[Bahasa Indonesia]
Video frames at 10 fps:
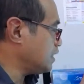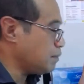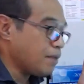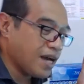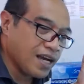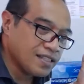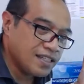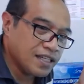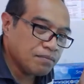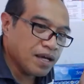Ini memang agak
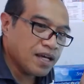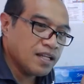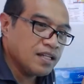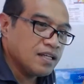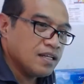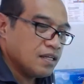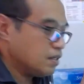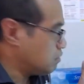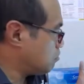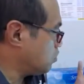sedikit mahal,
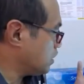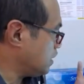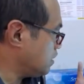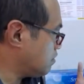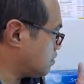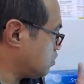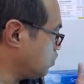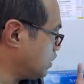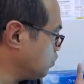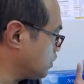mungkin 2
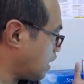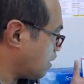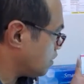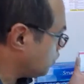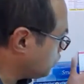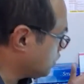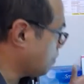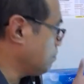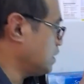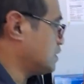juta, 2 juta
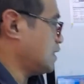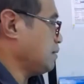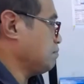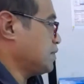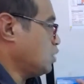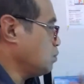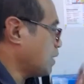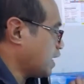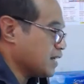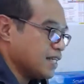plus saya saya
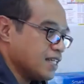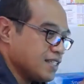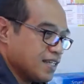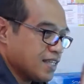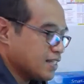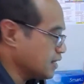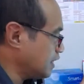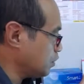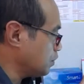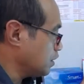lupa harganya sekitar
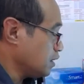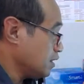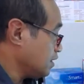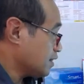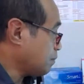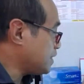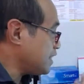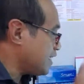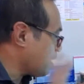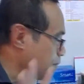segitu. Tapi
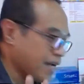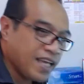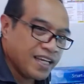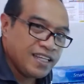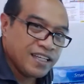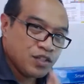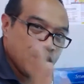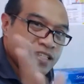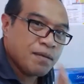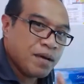saya jarang pakai yang ini
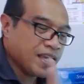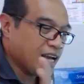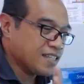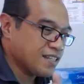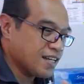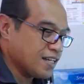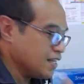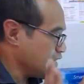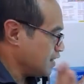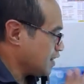kecuali saya pakai yang eksternal.
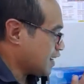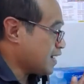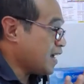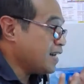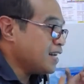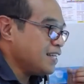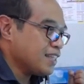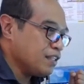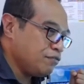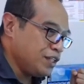Karena Anda
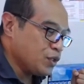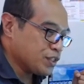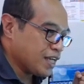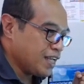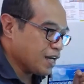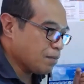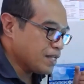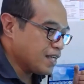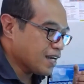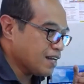lihat di video saya
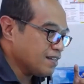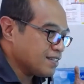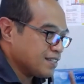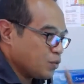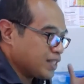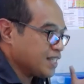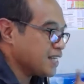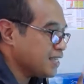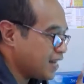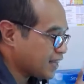kebanyakan wajah
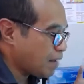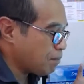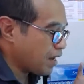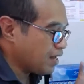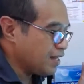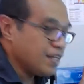saya tidak tampak.